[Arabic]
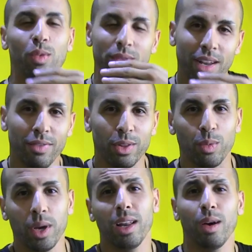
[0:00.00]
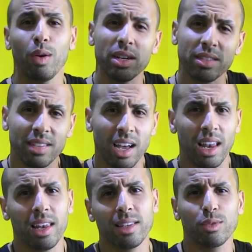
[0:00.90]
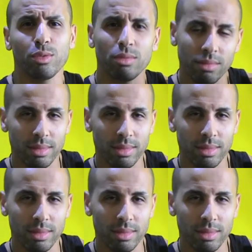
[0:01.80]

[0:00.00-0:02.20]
وسالفه طويله وخاصك تخلص و...